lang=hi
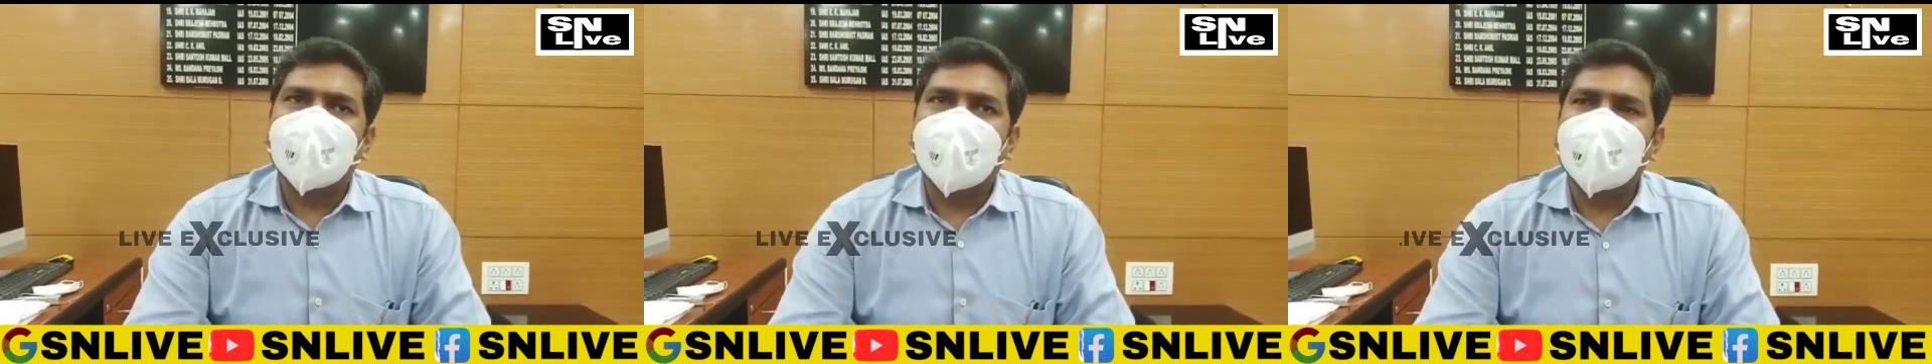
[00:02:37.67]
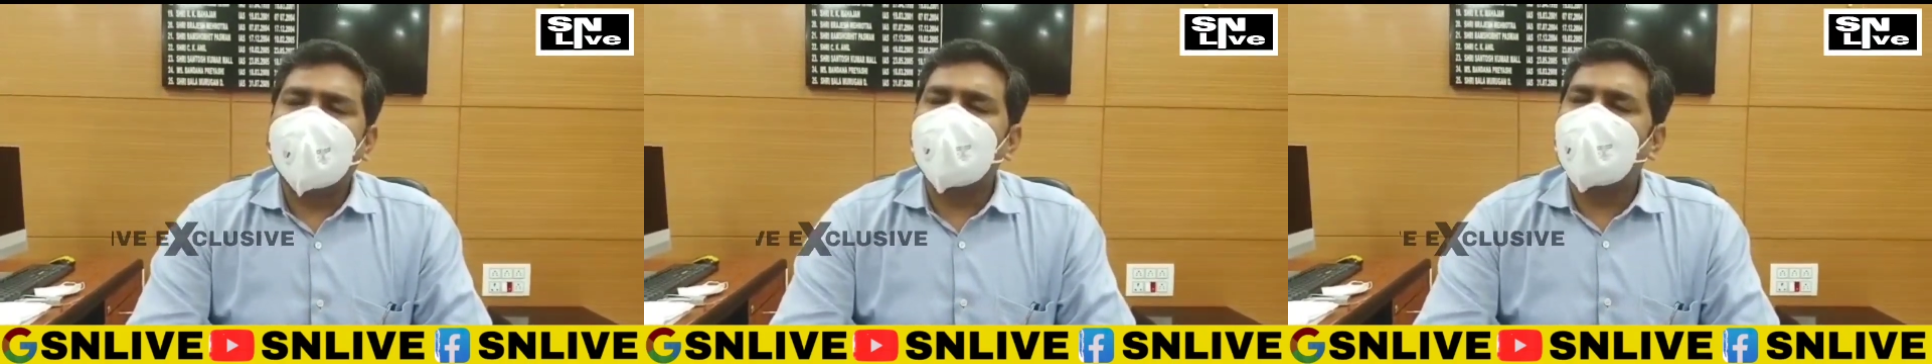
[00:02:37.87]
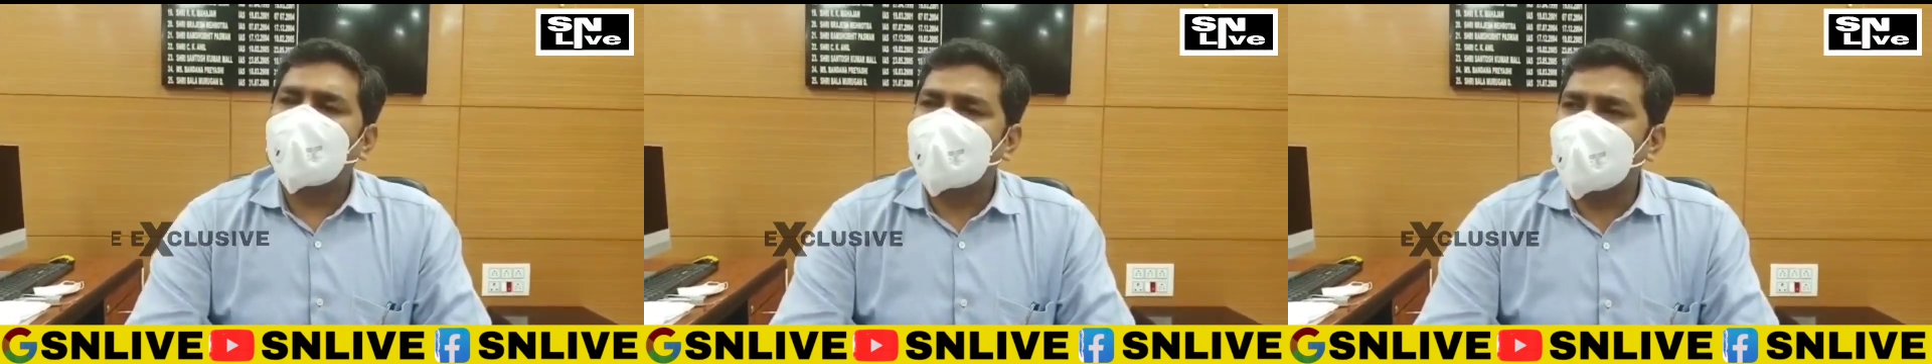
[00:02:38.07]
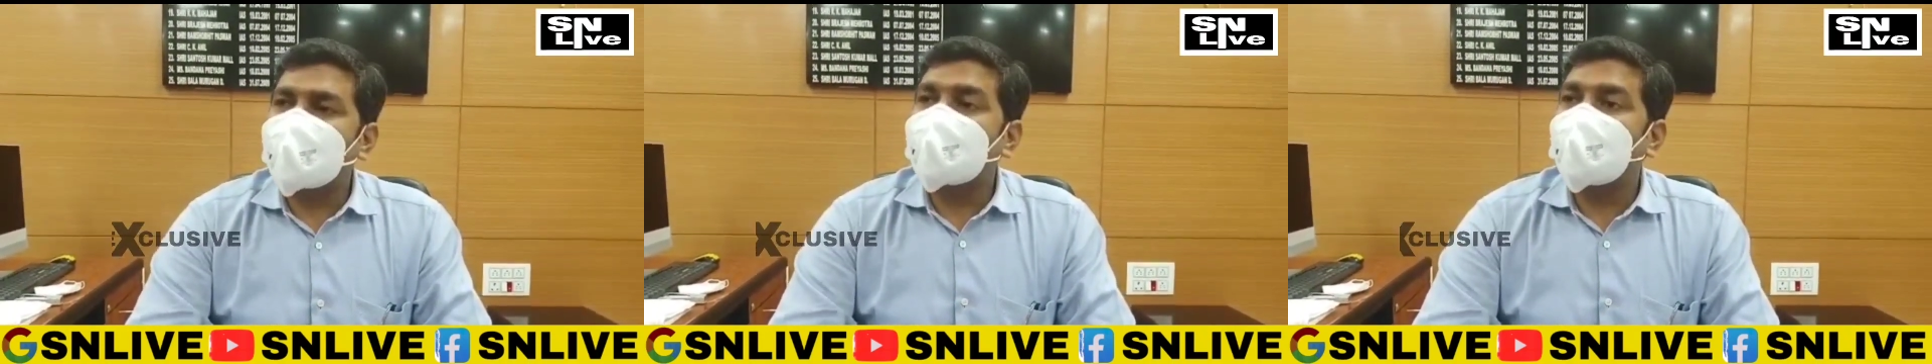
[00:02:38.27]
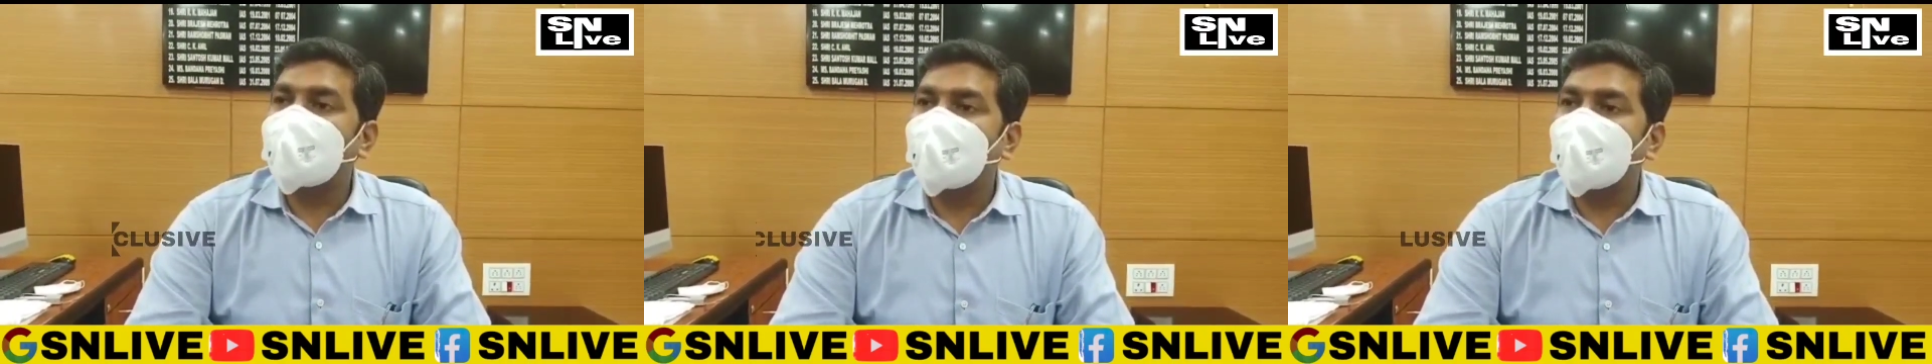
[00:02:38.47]
टेंडर
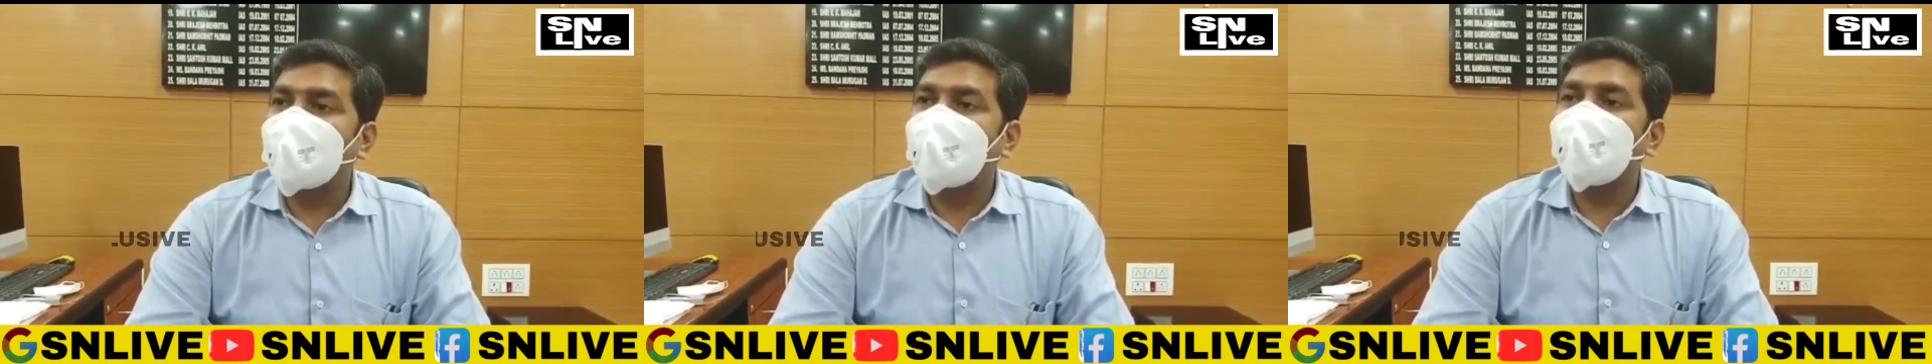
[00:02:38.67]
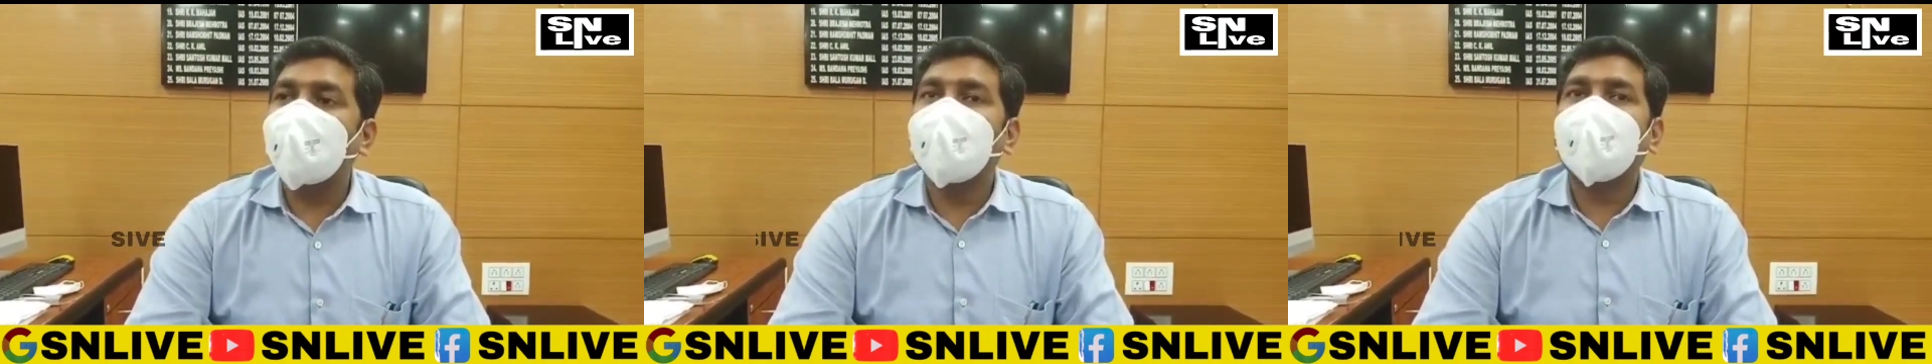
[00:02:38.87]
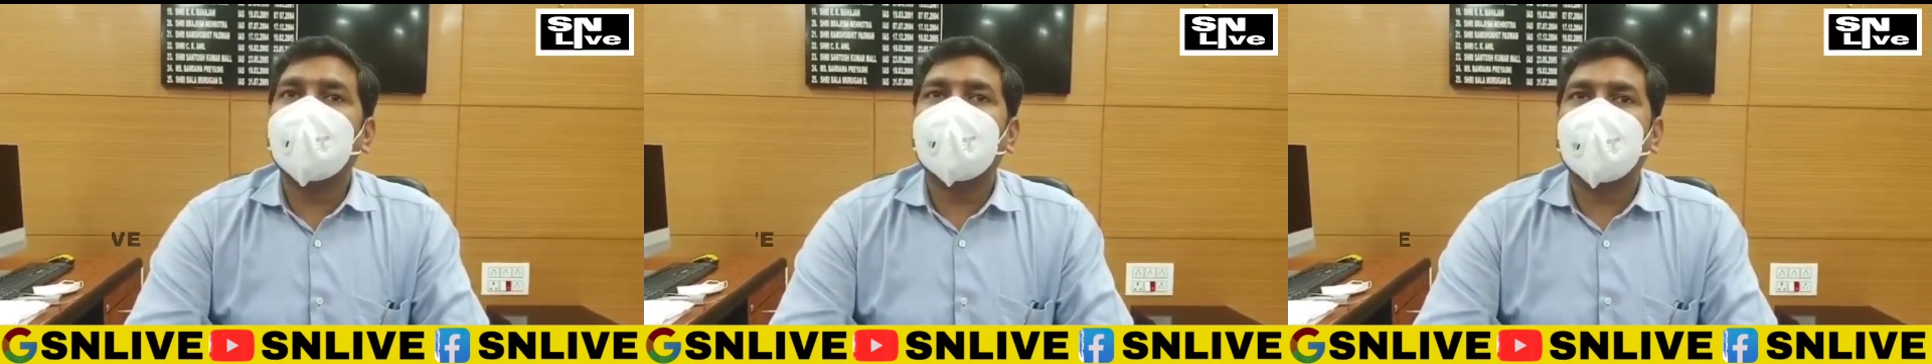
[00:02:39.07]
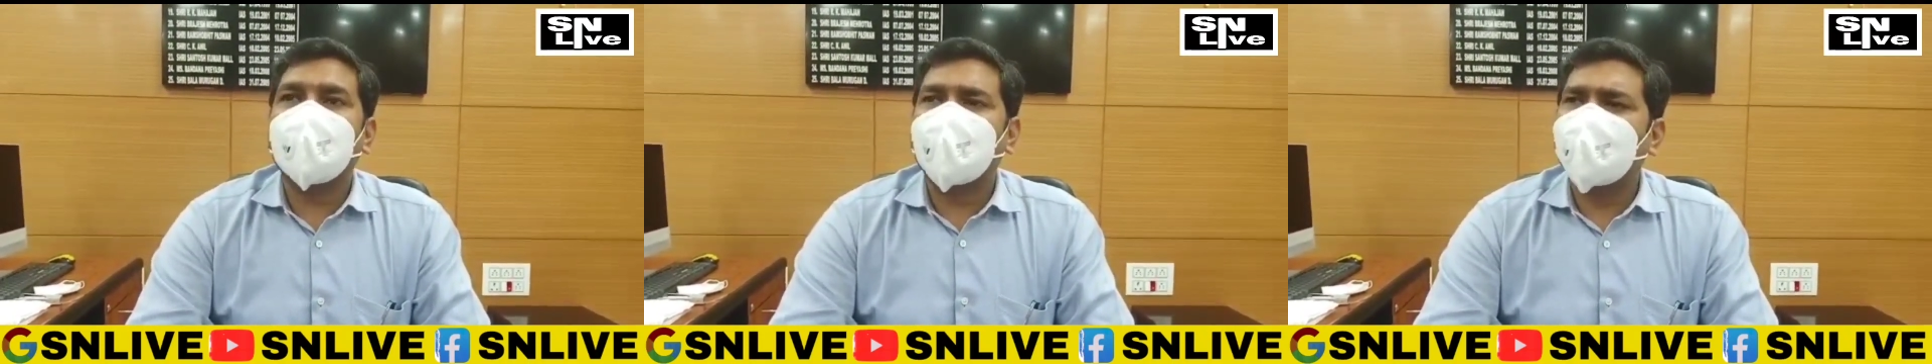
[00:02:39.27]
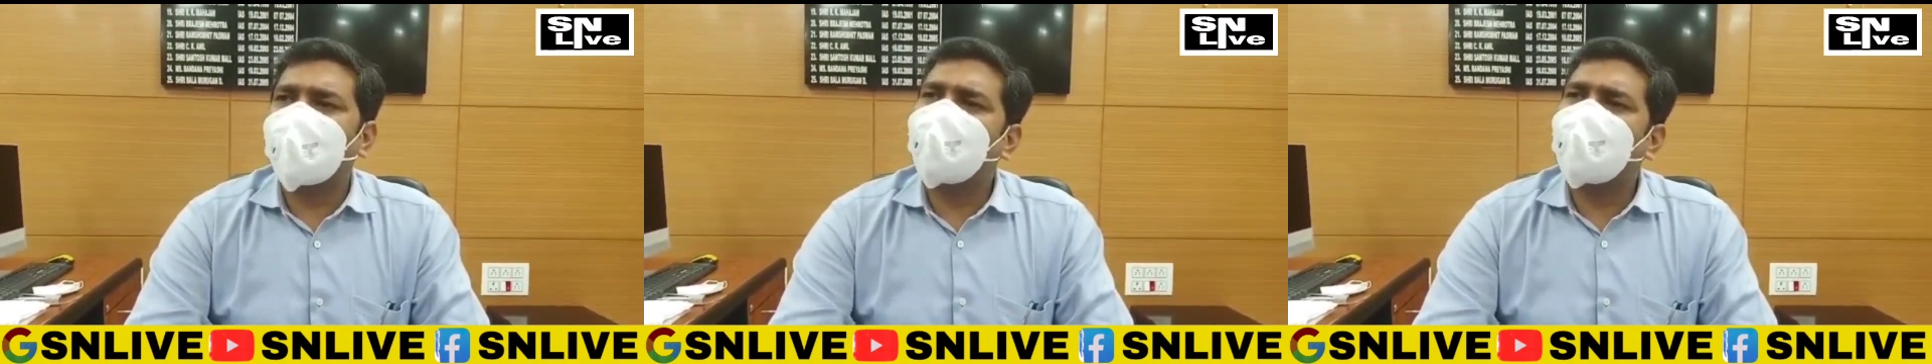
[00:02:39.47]
प्रोसेस है वो विधिवत